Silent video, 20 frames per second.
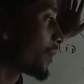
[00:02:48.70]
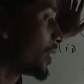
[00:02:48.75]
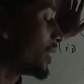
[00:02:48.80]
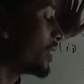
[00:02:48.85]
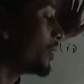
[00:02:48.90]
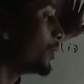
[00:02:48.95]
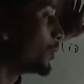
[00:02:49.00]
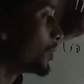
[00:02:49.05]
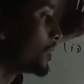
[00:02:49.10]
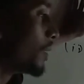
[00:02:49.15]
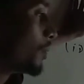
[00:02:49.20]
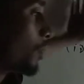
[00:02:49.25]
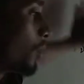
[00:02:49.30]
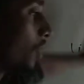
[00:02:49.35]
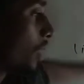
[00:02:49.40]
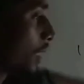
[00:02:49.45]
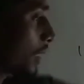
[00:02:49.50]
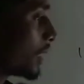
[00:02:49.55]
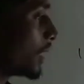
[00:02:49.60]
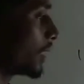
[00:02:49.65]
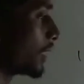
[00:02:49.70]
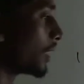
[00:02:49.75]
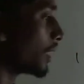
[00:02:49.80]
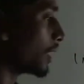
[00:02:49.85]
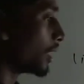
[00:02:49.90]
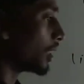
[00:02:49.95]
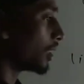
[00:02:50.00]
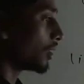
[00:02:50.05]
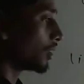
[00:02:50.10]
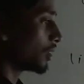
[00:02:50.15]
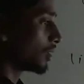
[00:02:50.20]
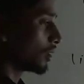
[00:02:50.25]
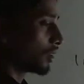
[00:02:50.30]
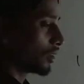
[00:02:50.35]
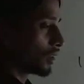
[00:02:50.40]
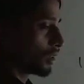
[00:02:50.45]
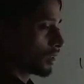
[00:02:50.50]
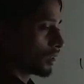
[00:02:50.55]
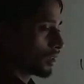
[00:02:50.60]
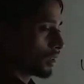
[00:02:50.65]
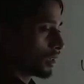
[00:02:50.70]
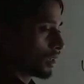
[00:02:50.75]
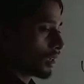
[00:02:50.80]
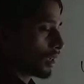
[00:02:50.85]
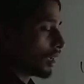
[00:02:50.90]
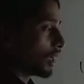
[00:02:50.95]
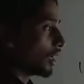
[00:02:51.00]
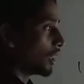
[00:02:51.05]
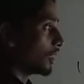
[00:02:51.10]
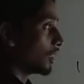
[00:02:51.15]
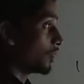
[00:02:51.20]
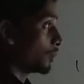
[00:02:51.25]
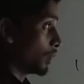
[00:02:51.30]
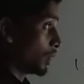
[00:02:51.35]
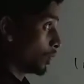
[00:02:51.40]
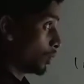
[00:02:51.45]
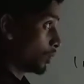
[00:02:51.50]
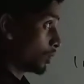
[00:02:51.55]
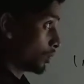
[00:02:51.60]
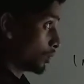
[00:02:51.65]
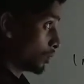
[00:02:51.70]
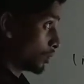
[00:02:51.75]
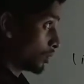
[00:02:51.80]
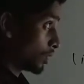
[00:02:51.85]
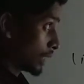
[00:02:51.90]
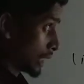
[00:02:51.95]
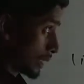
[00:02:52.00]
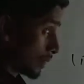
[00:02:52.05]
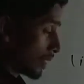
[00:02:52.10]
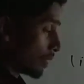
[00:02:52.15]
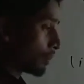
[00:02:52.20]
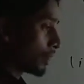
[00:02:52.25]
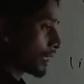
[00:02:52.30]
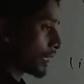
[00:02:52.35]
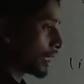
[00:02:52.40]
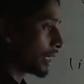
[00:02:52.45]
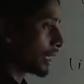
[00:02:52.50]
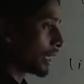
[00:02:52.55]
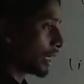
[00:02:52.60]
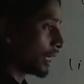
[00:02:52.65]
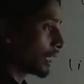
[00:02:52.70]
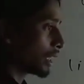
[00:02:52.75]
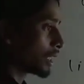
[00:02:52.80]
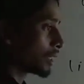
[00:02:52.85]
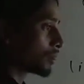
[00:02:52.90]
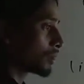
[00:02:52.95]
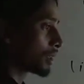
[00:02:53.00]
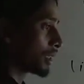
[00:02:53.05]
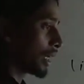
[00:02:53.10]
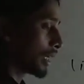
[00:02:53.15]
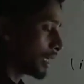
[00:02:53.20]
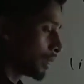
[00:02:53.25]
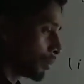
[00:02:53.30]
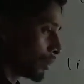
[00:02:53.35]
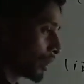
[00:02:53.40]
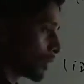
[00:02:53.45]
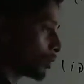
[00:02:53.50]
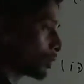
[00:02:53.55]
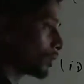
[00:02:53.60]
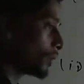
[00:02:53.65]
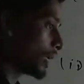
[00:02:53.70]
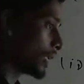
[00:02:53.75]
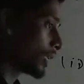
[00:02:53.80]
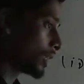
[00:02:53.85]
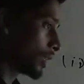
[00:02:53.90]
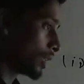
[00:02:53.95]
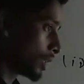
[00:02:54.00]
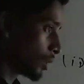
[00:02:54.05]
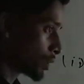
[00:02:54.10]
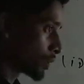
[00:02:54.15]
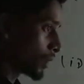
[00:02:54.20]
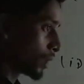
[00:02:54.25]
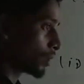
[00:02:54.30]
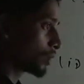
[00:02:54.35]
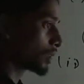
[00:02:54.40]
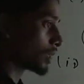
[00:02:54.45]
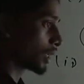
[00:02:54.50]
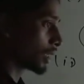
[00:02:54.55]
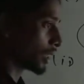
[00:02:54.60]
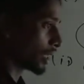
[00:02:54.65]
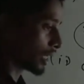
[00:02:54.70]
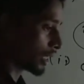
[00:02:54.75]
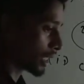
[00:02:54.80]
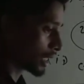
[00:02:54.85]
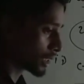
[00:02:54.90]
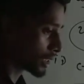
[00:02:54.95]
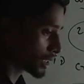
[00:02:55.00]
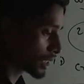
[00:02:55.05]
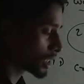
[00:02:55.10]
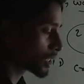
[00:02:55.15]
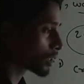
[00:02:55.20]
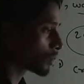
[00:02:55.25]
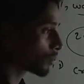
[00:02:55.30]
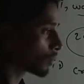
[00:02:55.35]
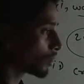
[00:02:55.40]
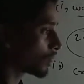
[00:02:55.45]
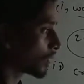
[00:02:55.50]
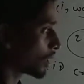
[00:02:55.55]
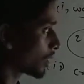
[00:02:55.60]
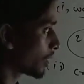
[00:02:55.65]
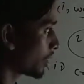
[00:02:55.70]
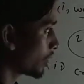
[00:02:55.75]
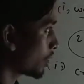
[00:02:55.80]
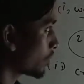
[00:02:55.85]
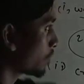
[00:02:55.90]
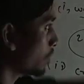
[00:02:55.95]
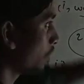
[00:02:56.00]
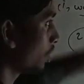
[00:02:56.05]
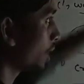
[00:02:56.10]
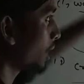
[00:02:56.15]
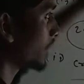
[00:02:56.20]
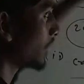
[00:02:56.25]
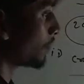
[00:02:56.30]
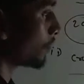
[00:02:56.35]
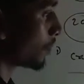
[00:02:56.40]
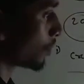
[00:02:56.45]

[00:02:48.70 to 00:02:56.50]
जब यूज हम लोग करते हैं ना मान लो दवा हम लगाना है तो चौबीस घंटा के लिए पानी में डुबा देते हैं तब तो उसके बाद यूज करते हैं यहाँ टेस्ट तुमको करना है तो सोलह घंटा में